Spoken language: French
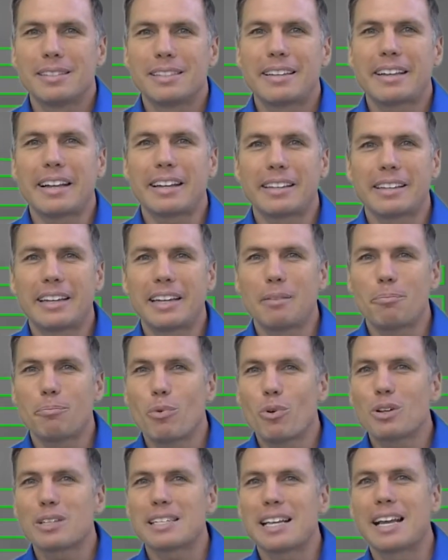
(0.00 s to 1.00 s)
certains
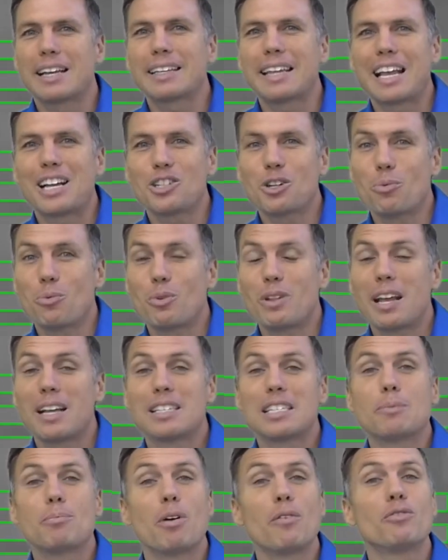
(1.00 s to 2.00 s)
pourcentages de
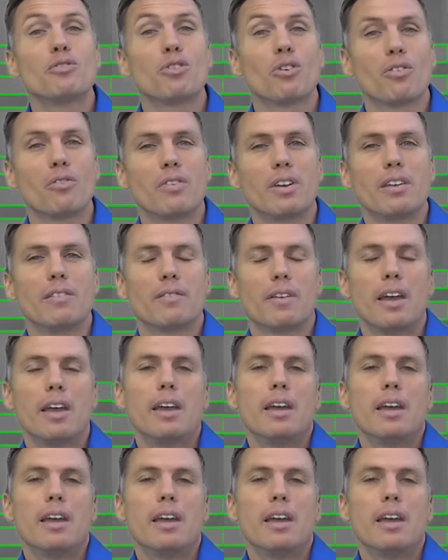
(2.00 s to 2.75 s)
punaises qui peuvent survivre.